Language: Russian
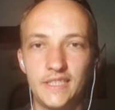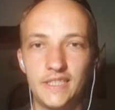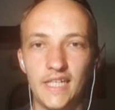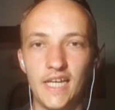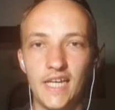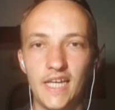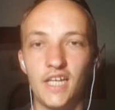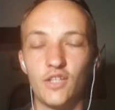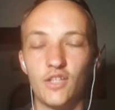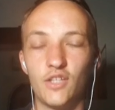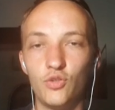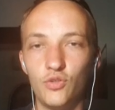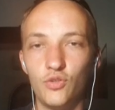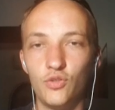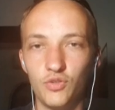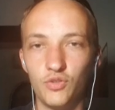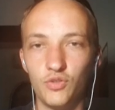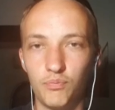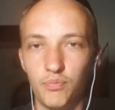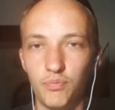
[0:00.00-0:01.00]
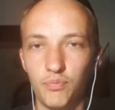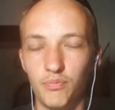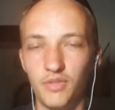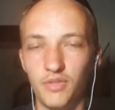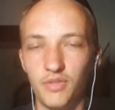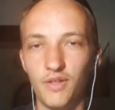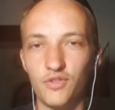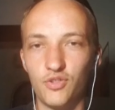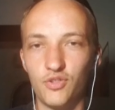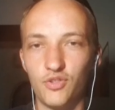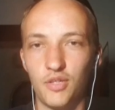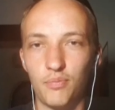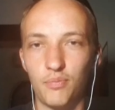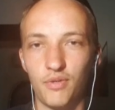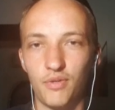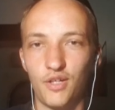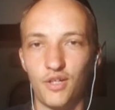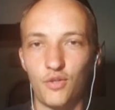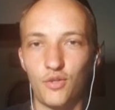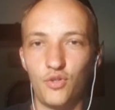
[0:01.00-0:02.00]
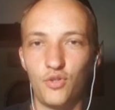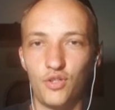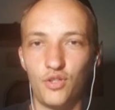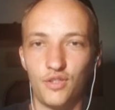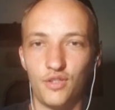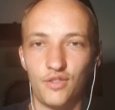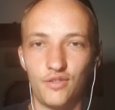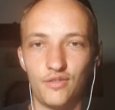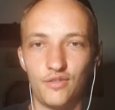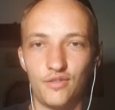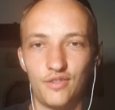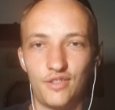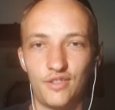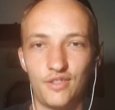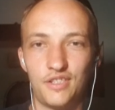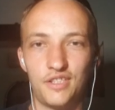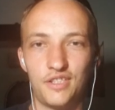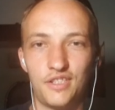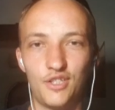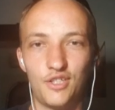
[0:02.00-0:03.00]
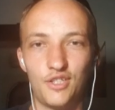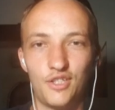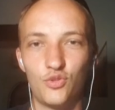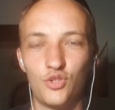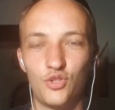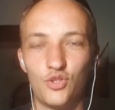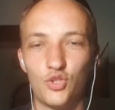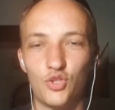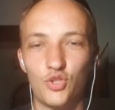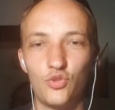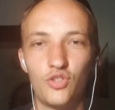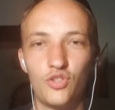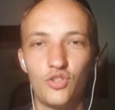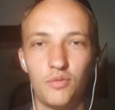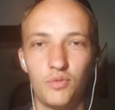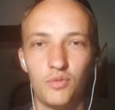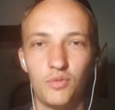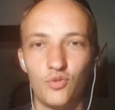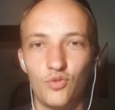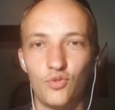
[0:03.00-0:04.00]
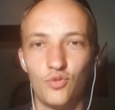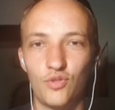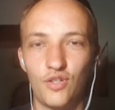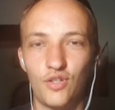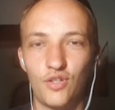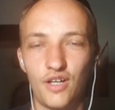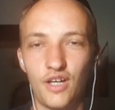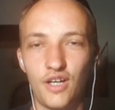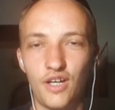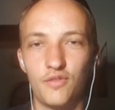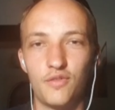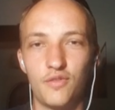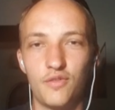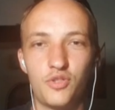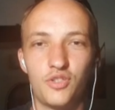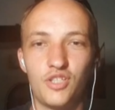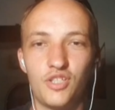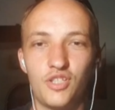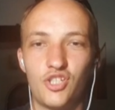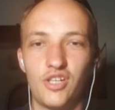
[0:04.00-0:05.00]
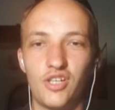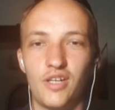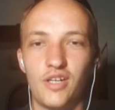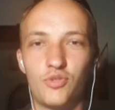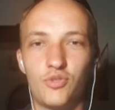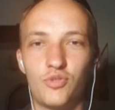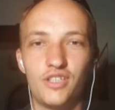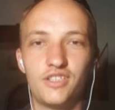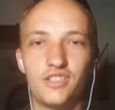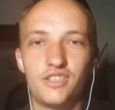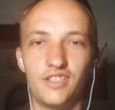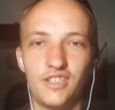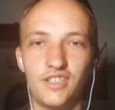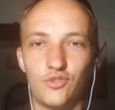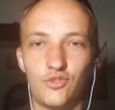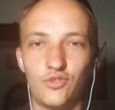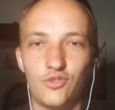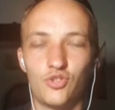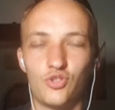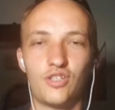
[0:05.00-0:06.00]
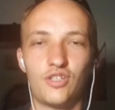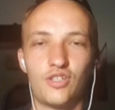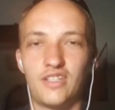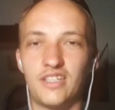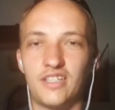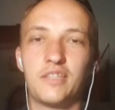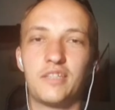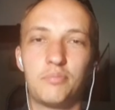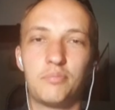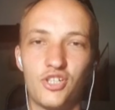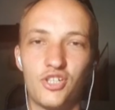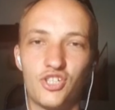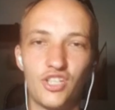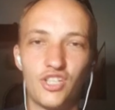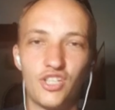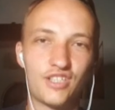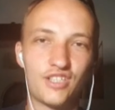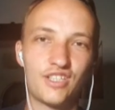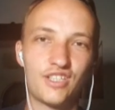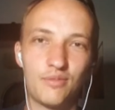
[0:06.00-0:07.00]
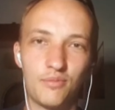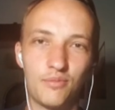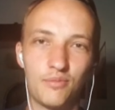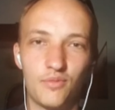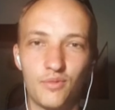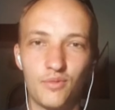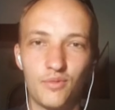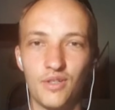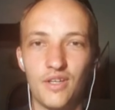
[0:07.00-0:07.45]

Ну вот давай все-таки про Кокорина. Как ты говоришь, шутки шутками, но как, как вы вообще начали общаться? Я тоже, когда ты приезжал к ну, нам ну.